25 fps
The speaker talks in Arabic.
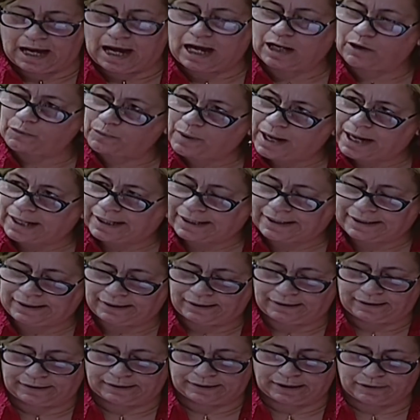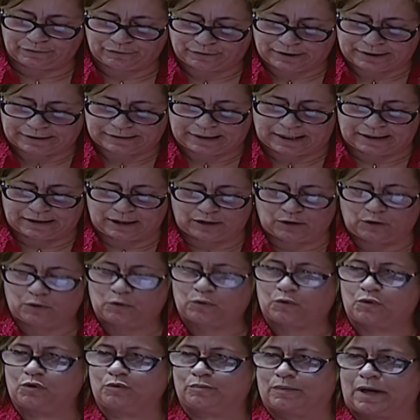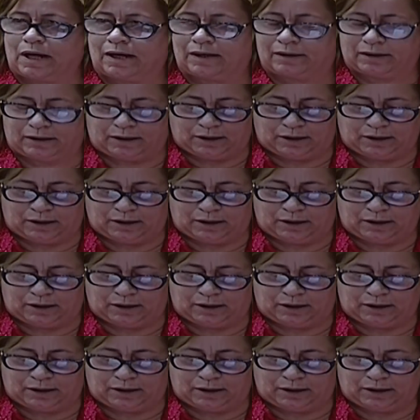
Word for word: الواقع يفرض على الحكومة